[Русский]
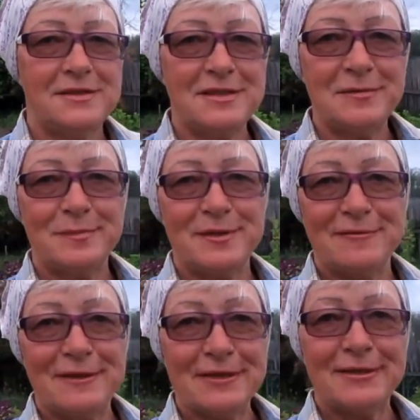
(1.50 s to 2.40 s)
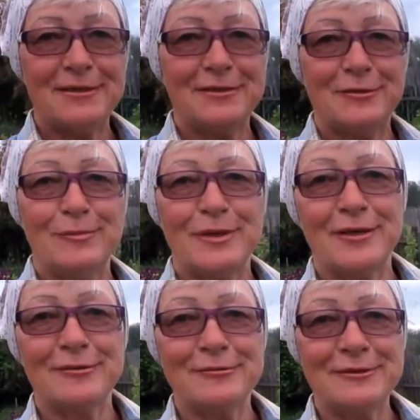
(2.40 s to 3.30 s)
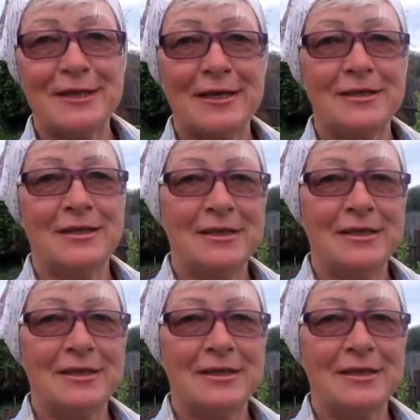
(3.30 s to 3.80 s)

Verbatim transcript: Всем привет, доброе утро.